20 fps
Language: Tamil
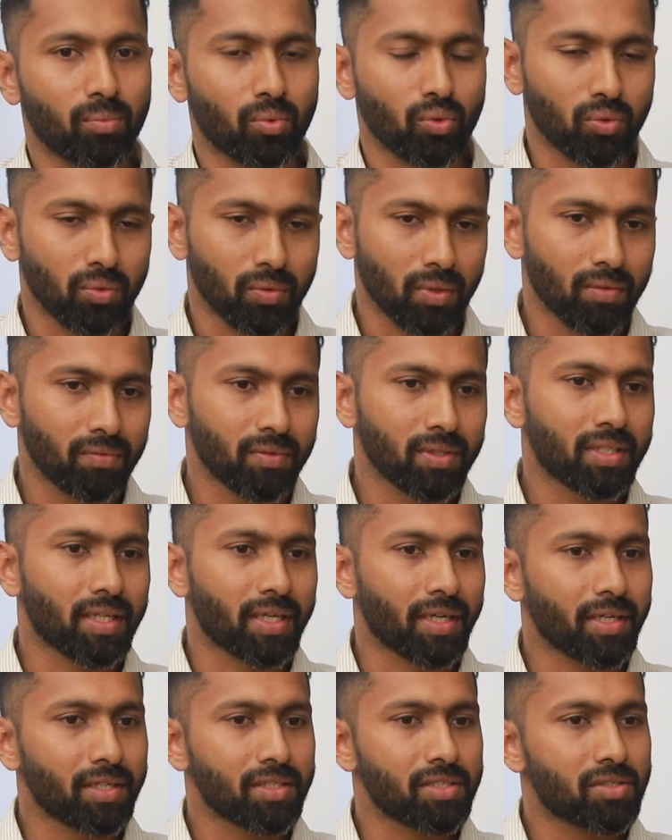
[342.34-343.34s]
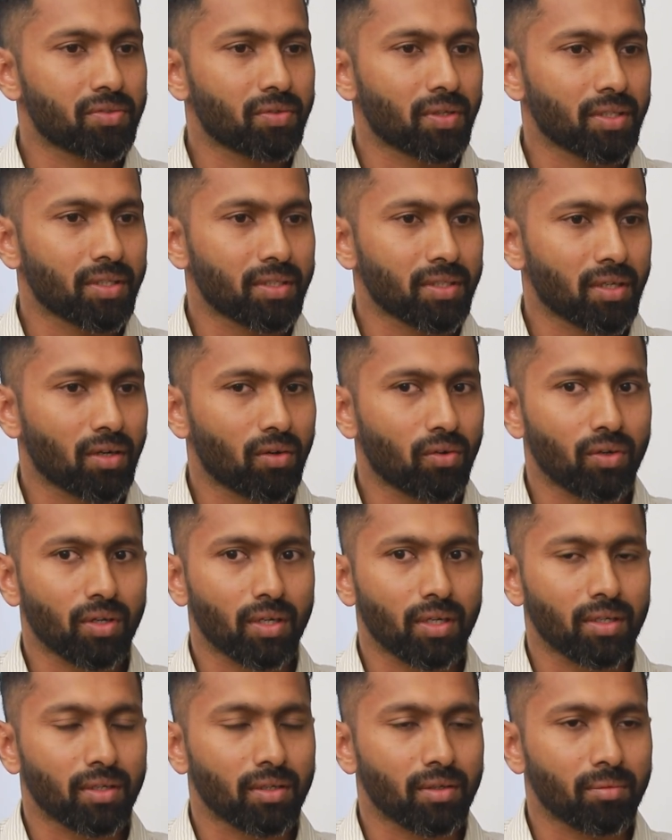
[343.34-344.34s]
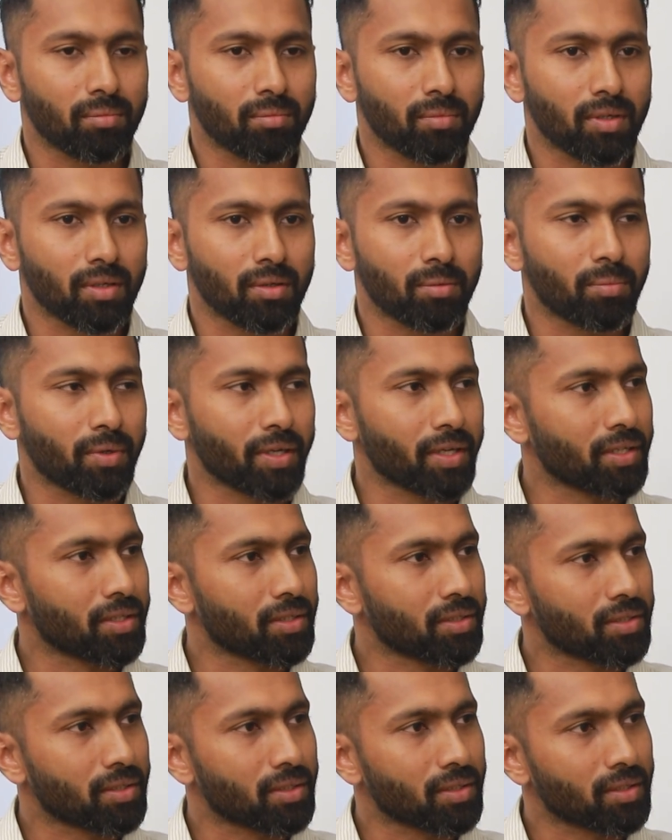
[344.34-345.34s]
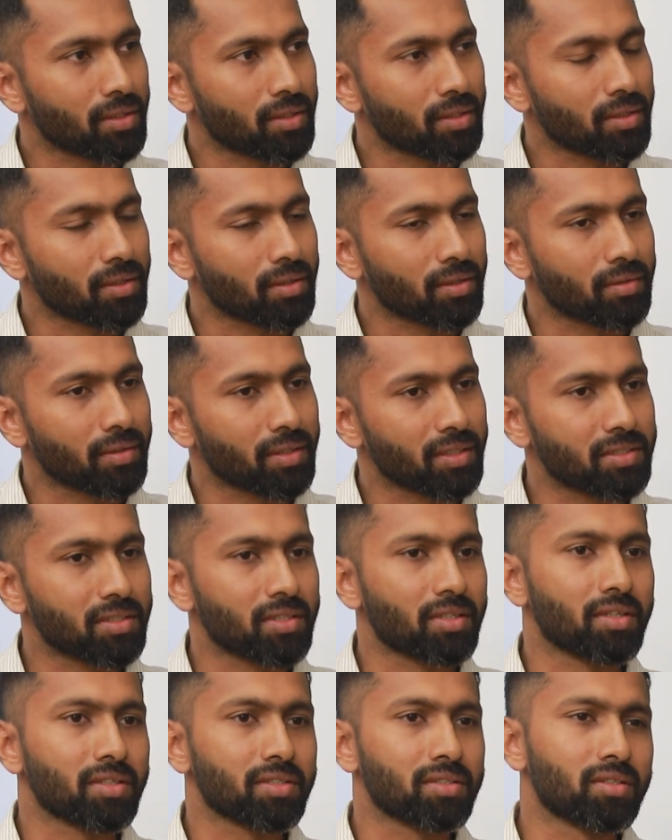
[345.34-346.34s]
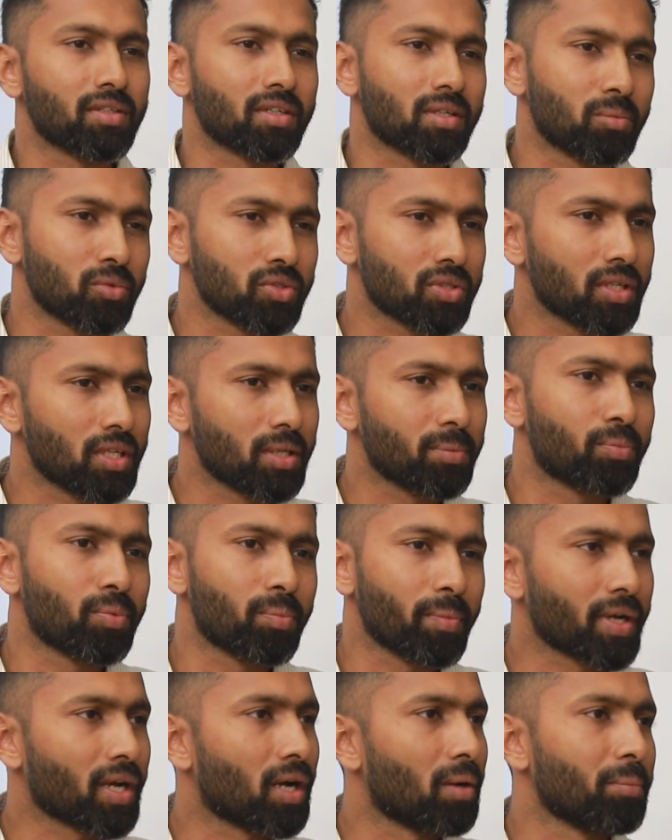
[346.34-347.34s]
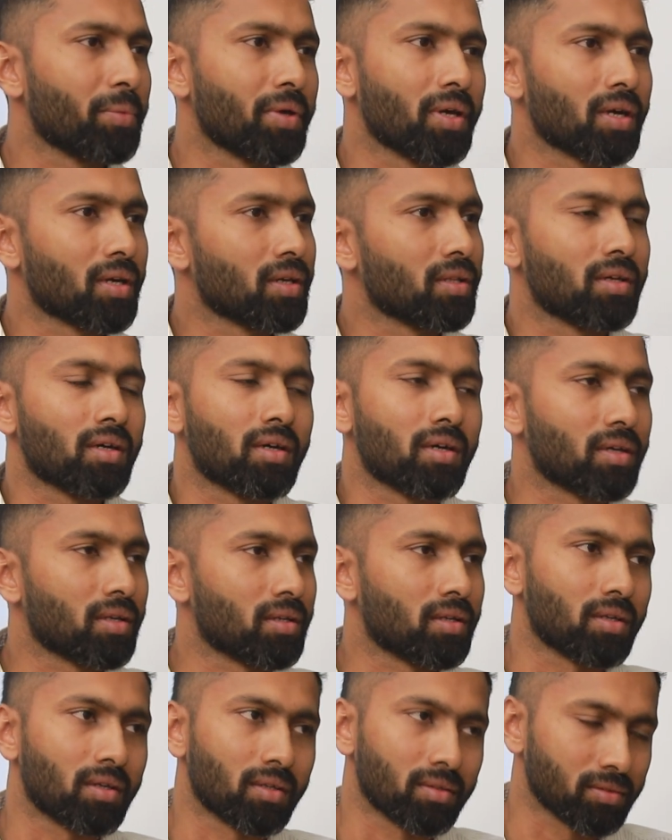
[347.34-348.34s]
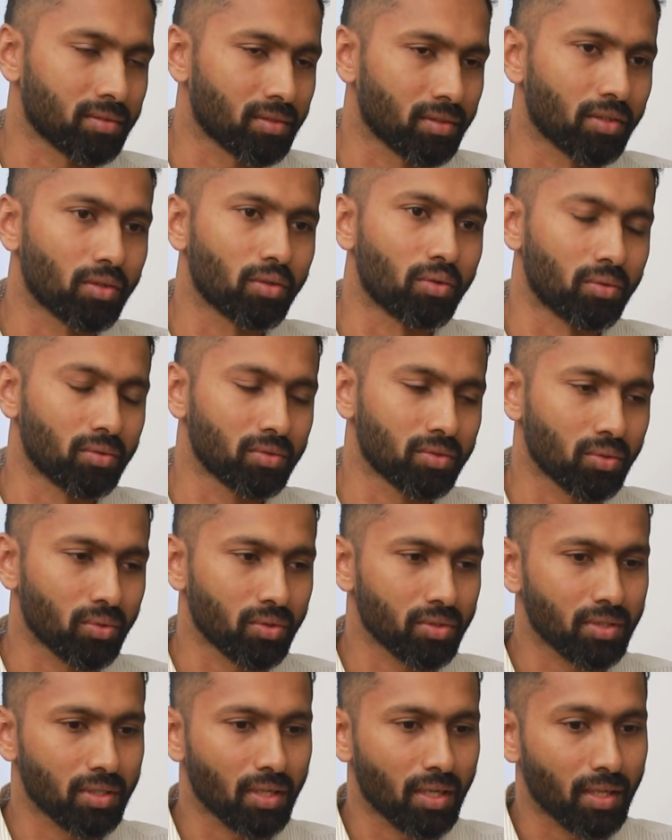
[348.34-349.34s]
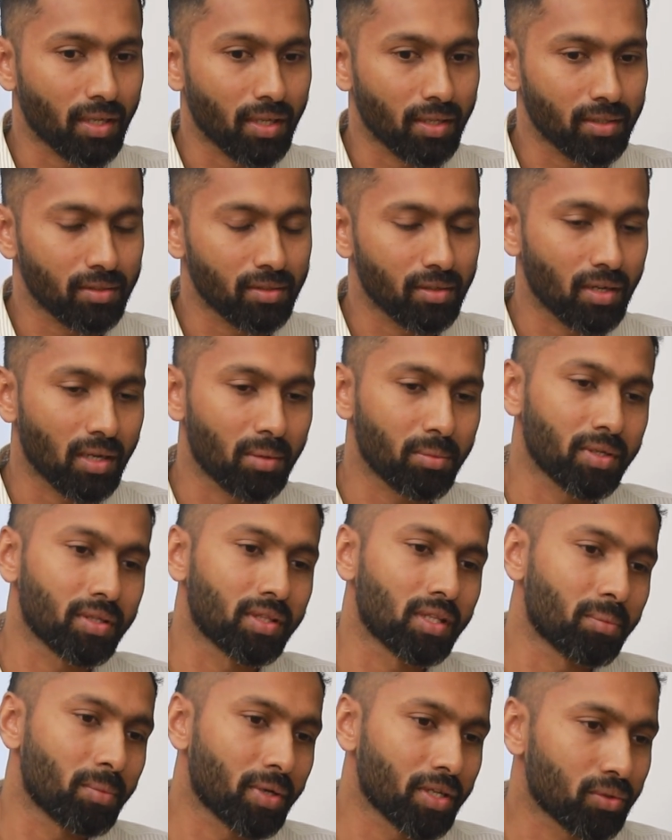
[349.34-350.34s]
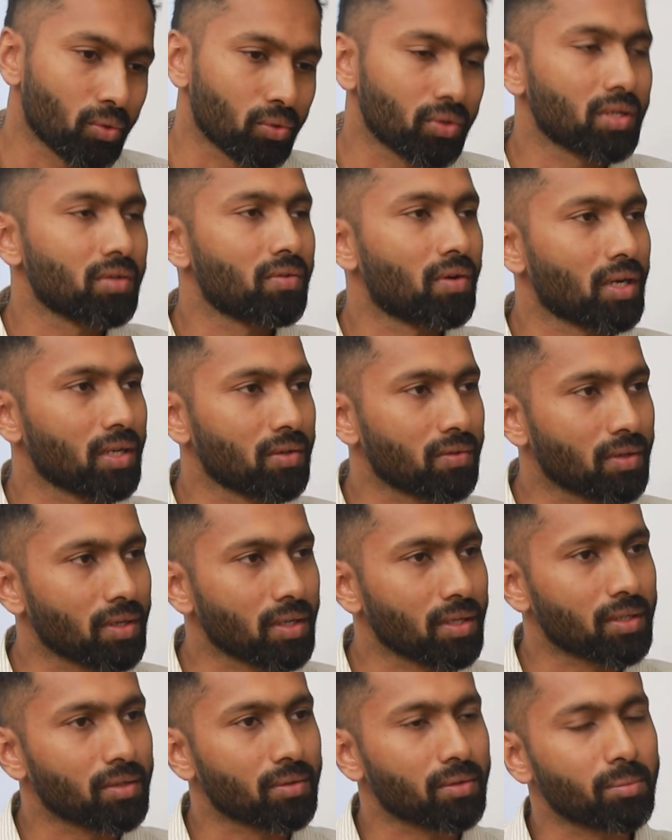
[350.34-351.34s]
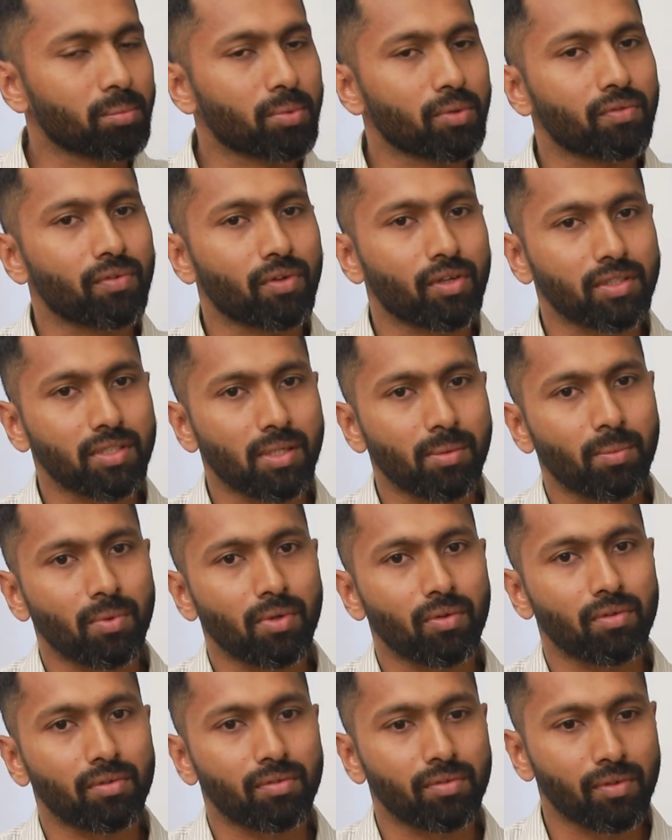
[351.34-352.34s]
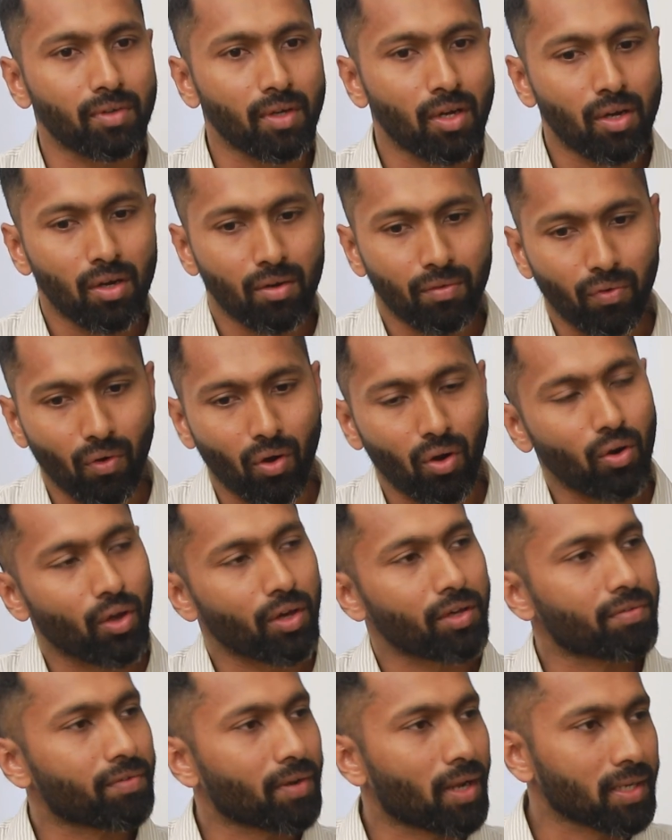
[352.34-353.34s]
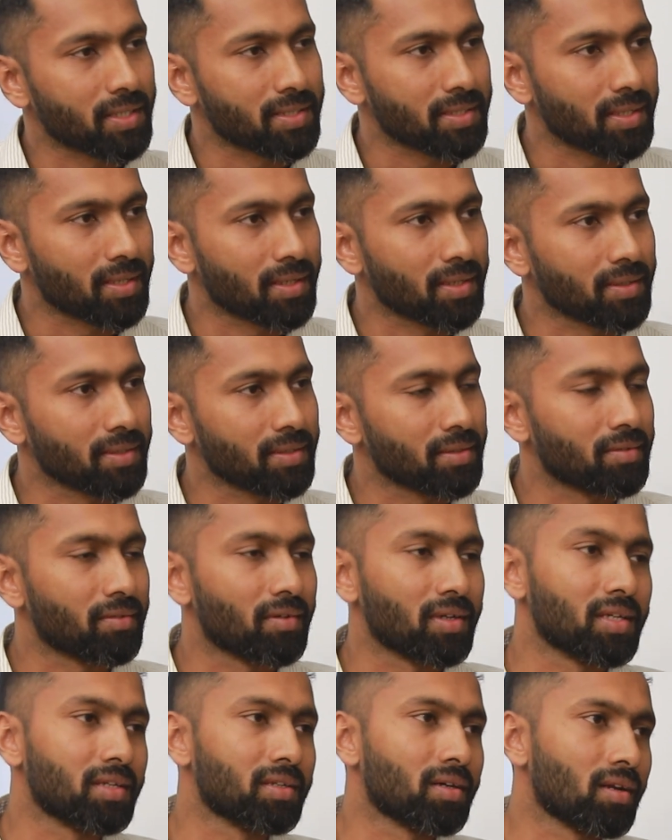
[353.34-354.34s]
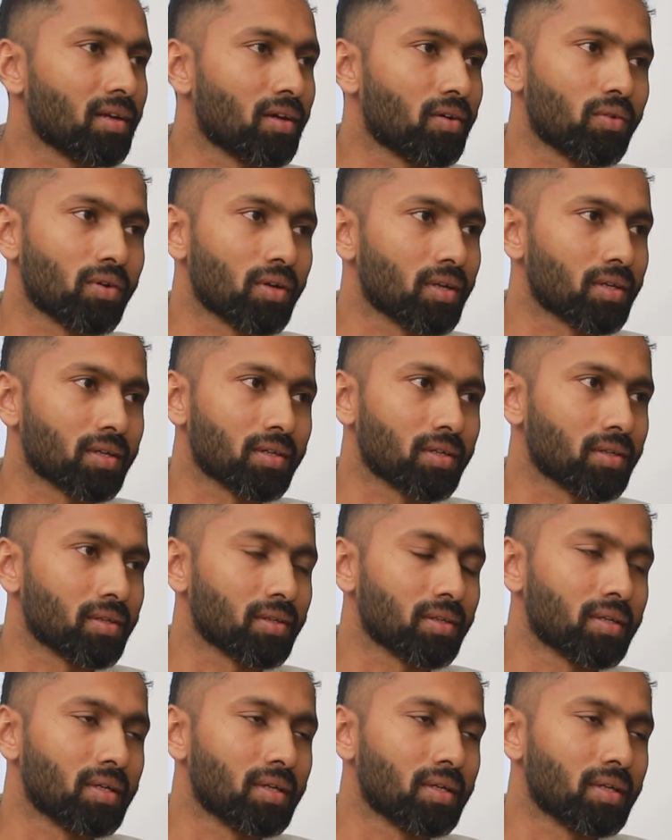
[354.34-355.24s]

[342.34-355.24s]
பொதுவாக வித் ஏஜ் வந்து அவங்க பிரெயின் டீஜென்ரேஷன் இருக்கும்போது ஸ்லீப்புமே கம்மியாக தான் இருக்கும் ஸோ ஒரு சில அது இல்லாமல் இந்த மாதிரி தொந்தரவானவங்களுக்கு ஒரு இப்போ ஃபார் எக்ஸாம்பிள் ஒரு ஃபால் ஆகி ஃப்ராக்சர் ஆகுது வழினால் அவங்களுக்கு